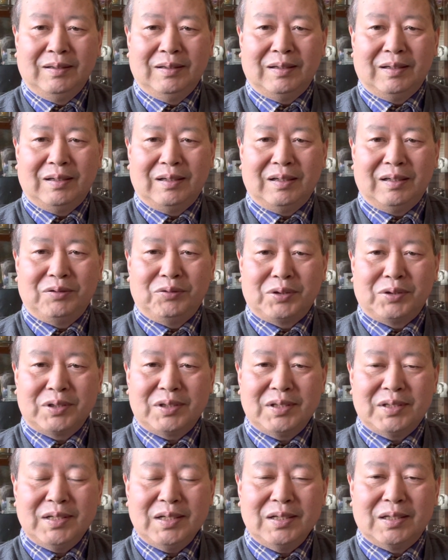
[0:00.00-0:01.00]
呃，我
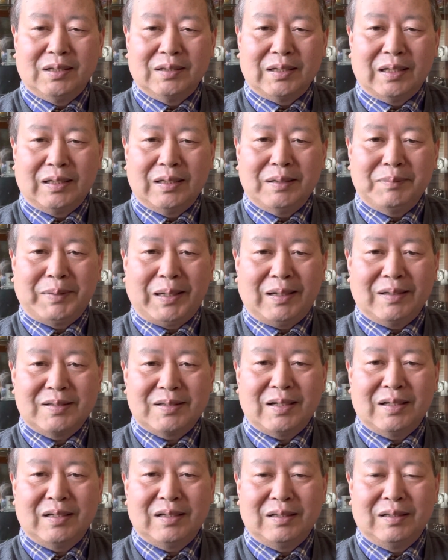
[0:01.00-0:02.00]
是尽可能的吧，
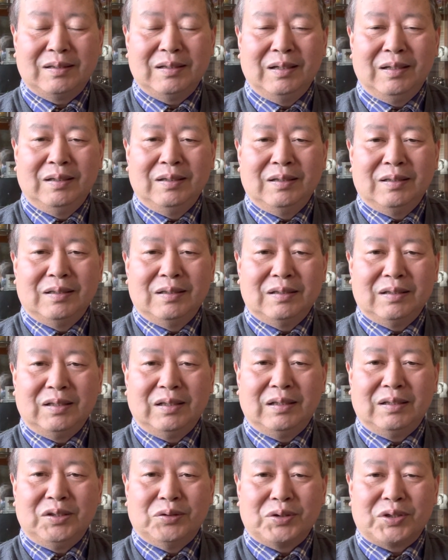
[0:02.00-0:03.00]
在
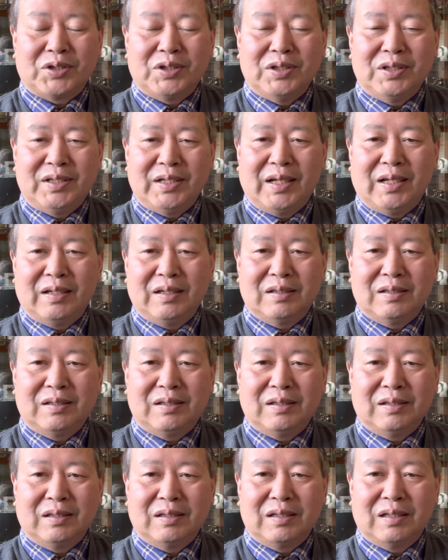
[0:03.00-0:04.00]
呃有时间
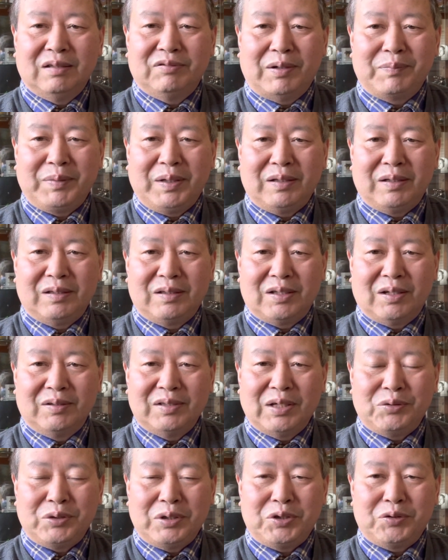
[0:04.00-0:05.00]
这个各方面条
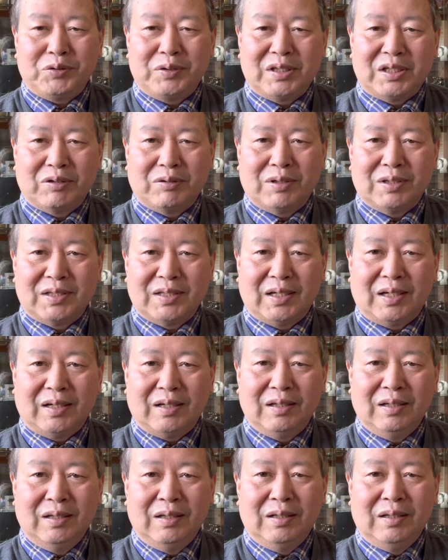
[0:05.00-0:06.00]
件允许的情况下。